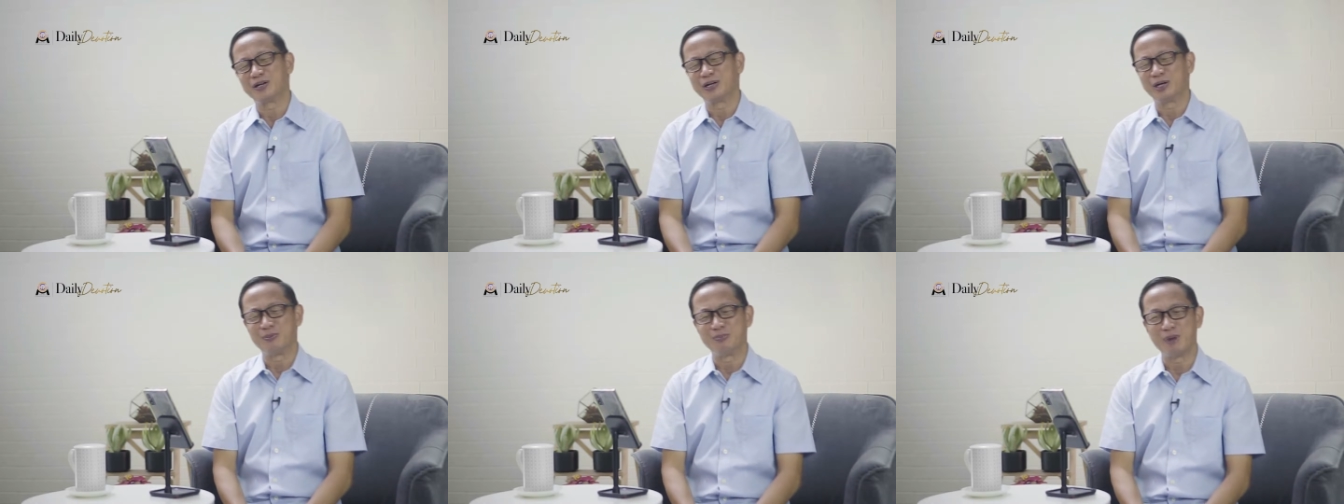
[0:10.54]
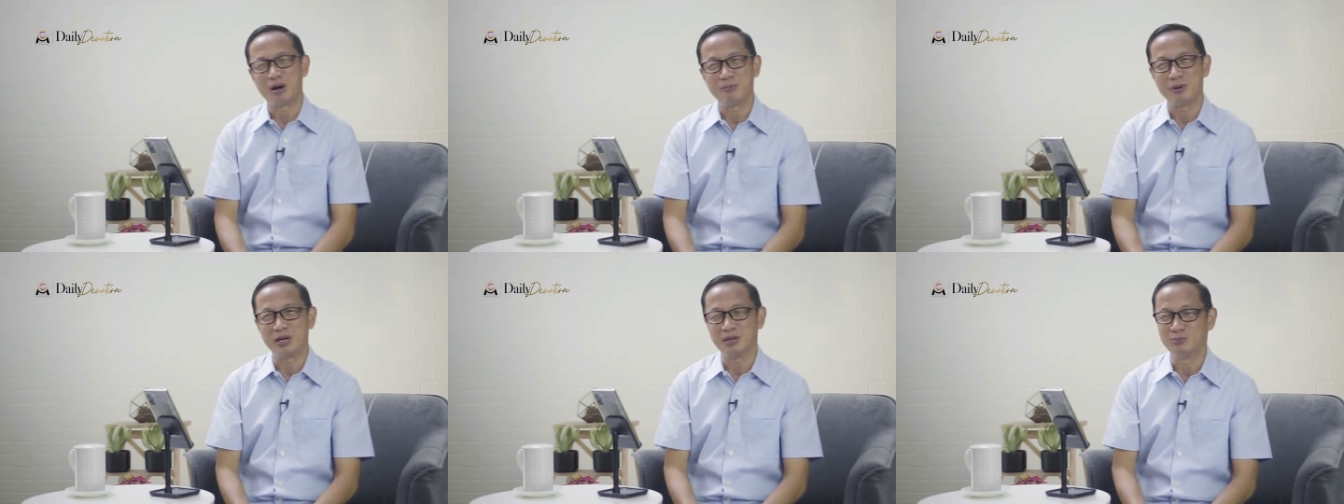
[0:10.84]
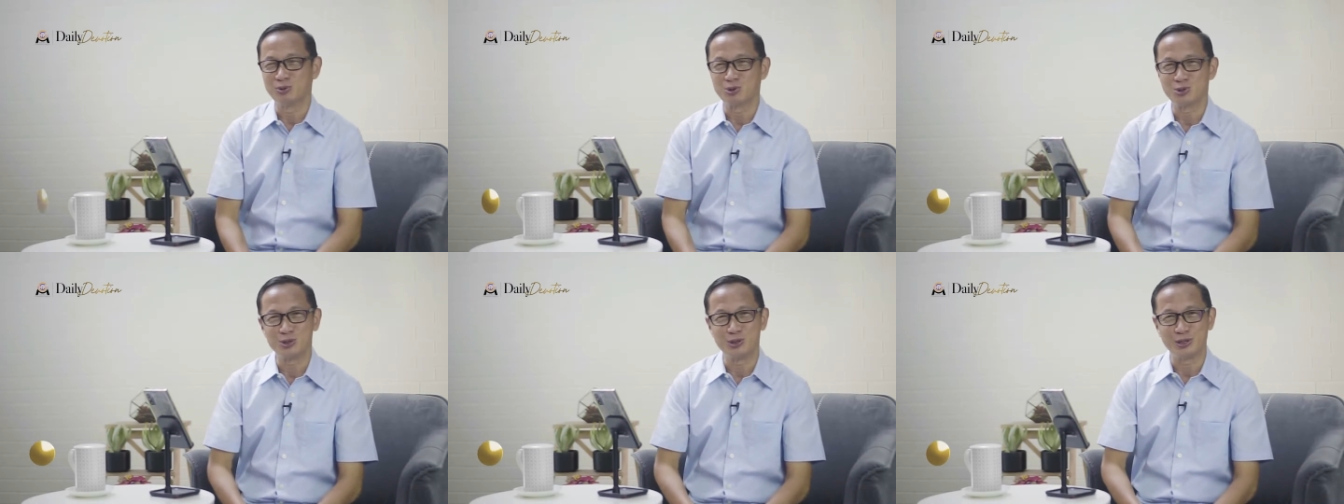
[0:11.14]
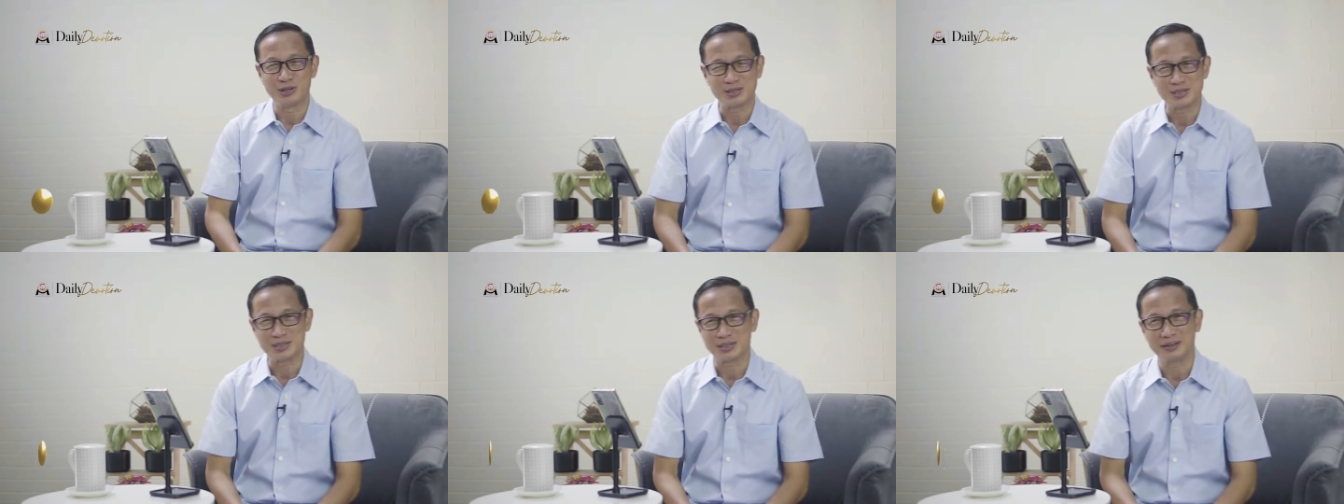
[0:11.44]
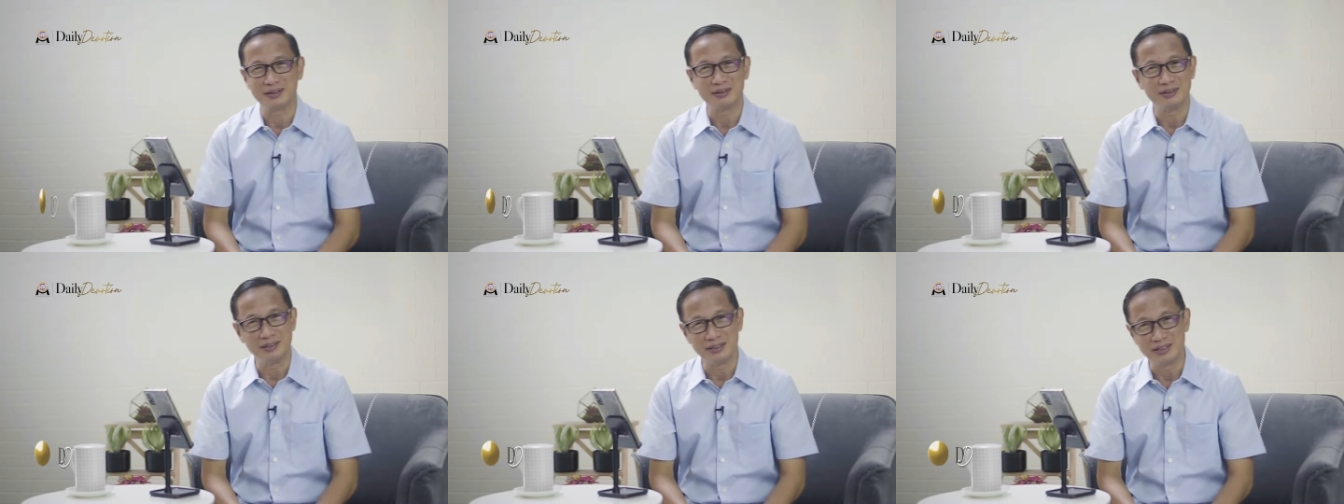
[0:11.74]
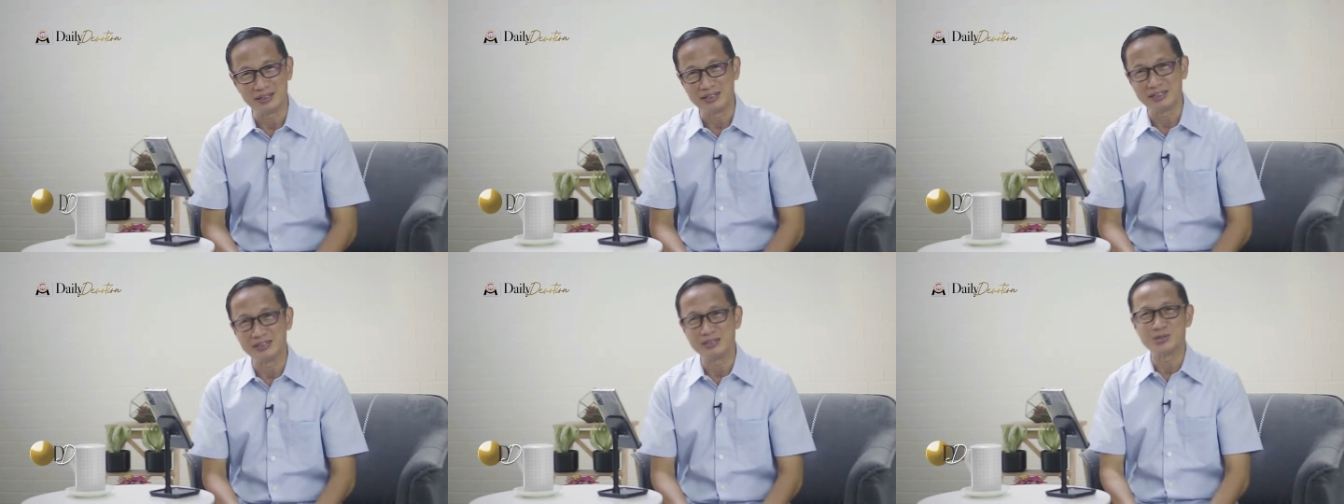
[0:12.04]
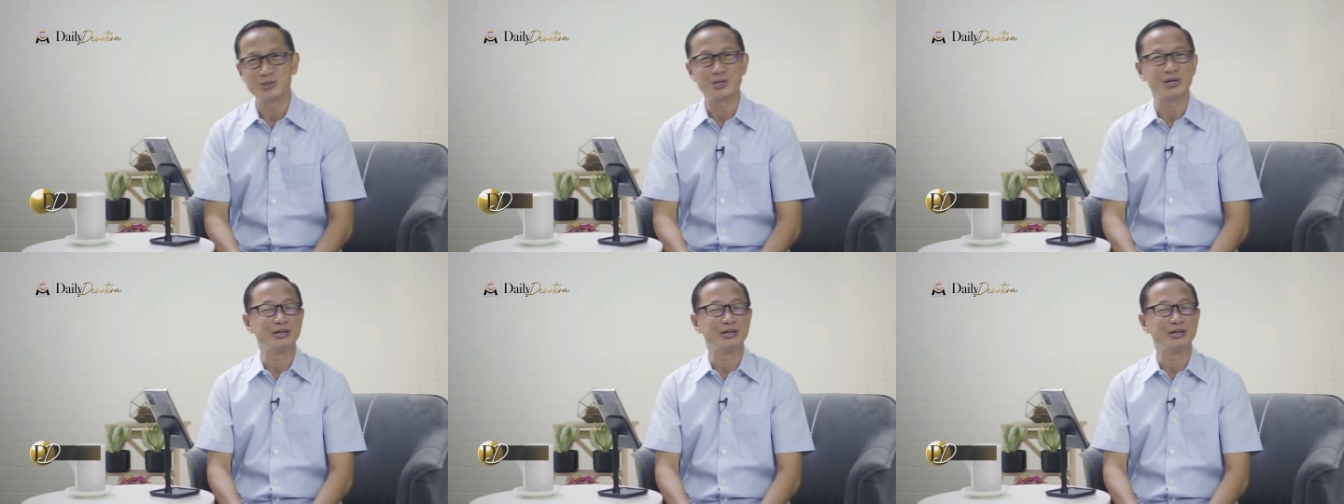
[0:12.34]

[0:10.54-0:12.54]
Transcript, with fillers: dengan Bapak Ibu Saudara sekalian.